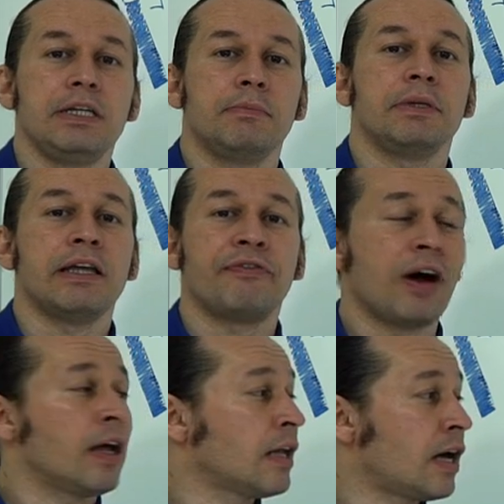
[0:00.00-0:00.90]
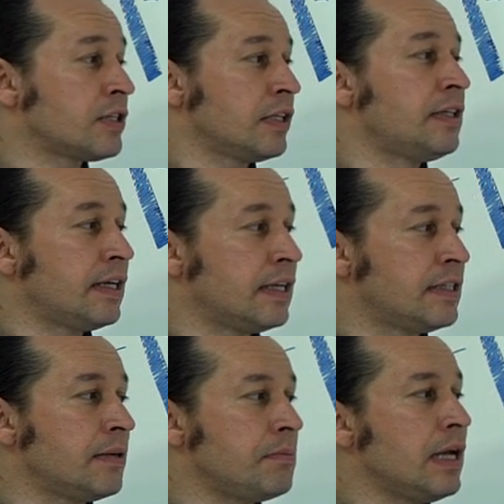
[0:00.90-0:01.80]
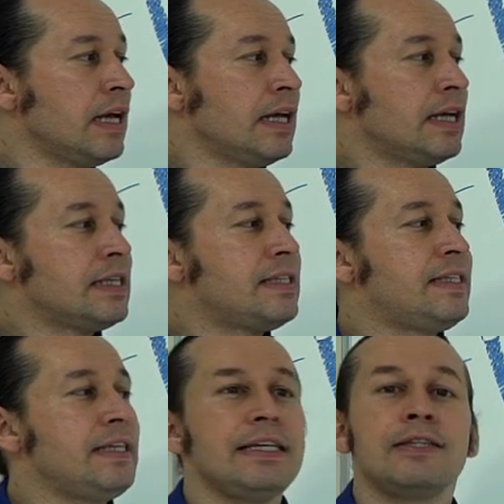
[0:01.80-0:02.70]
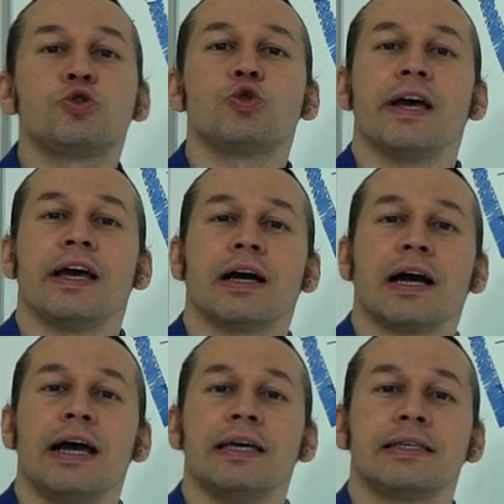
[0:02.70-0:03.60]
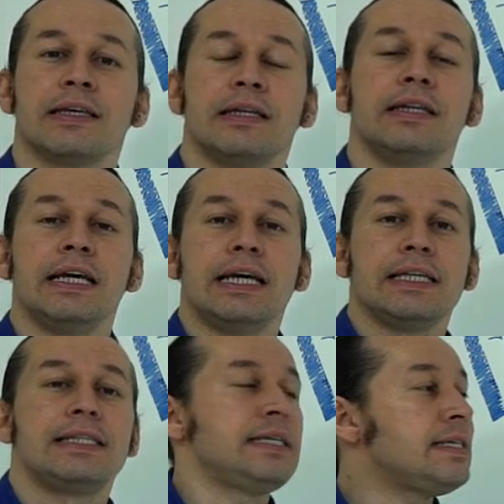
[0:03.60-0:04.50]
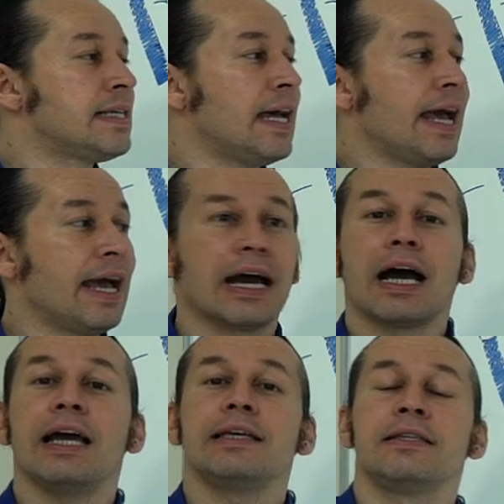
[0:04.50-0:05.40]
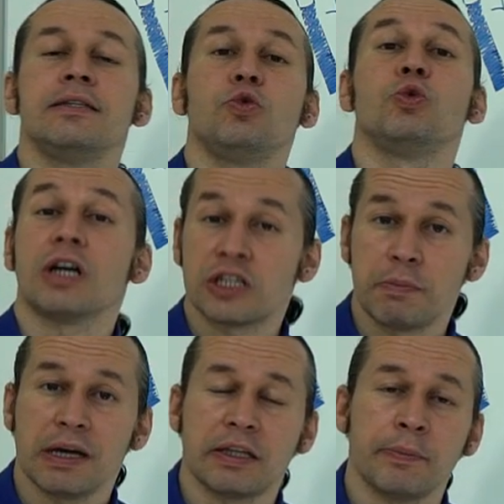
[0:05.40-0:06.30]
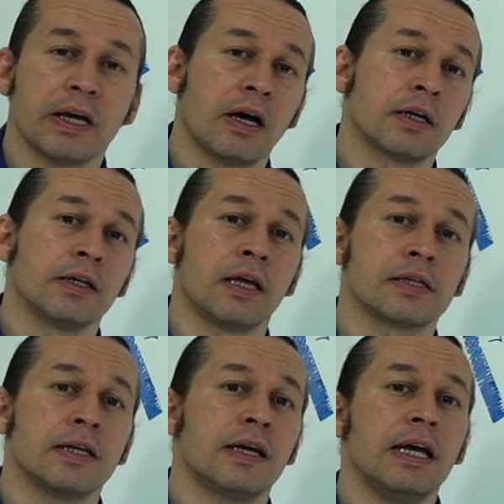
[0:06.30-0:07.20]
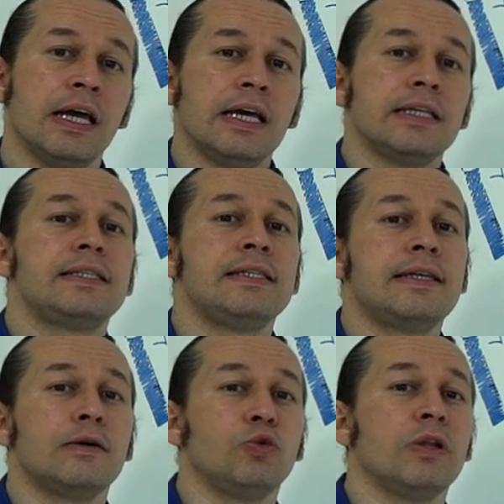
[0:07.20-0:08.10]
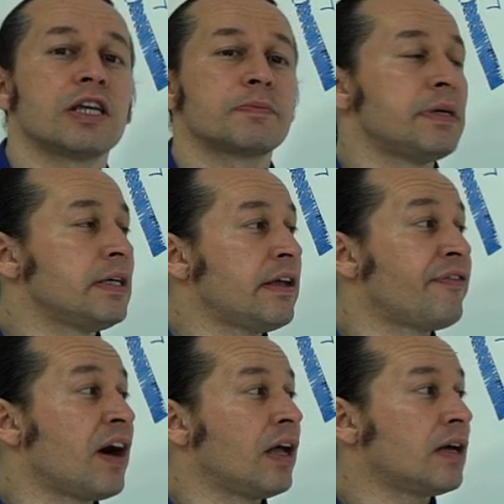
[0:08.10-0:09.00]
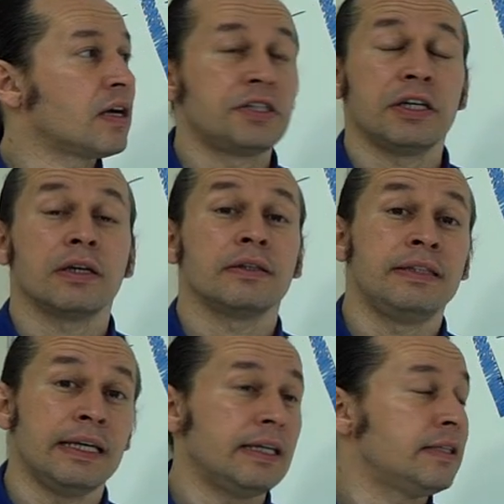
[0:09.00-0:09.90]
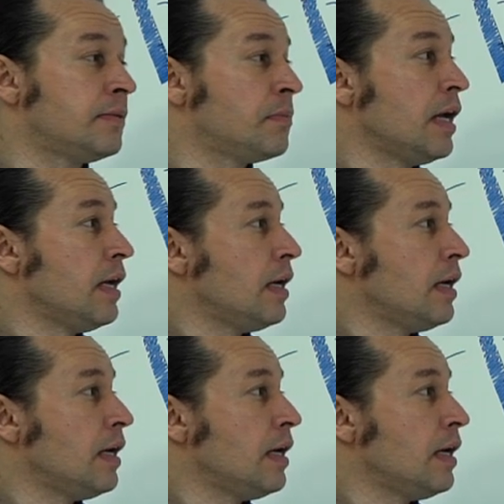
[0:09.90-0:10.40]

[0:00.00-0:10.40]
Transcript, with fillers: Değil mi? Defalarca denedim. Sie zu erreichen, size erreichen ulaşmak demek arkadaşlar. Size ulaşmayı defalarca denedim